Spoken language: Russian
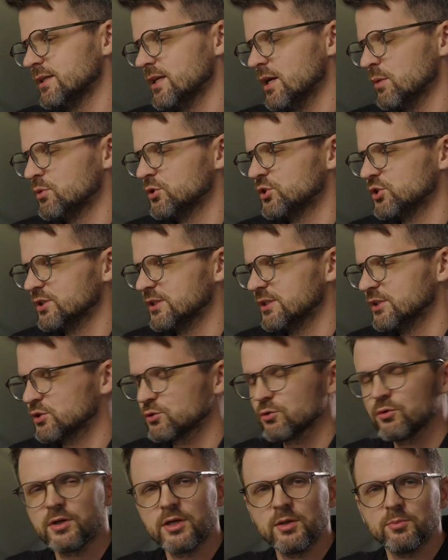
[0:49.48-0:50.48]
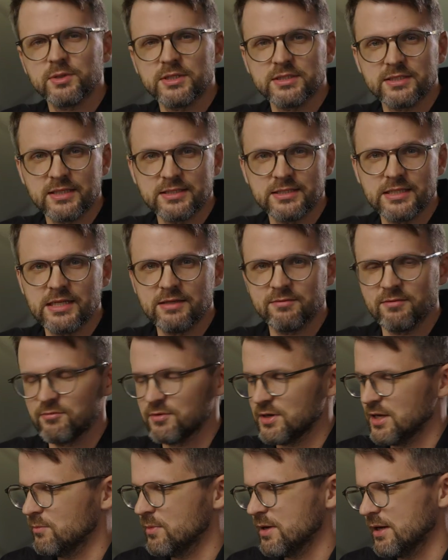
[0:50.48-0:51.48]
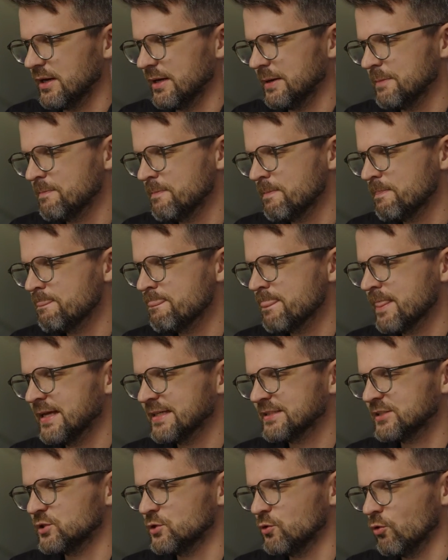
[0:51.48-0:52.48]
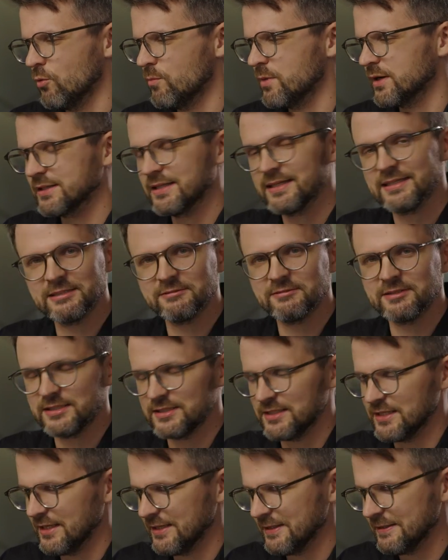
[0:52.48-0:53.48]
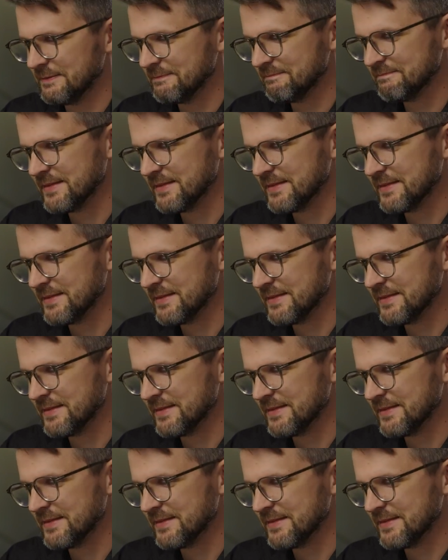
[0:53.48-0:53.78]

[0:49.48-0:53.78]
необычные истории происходили во время съемок данного сериала.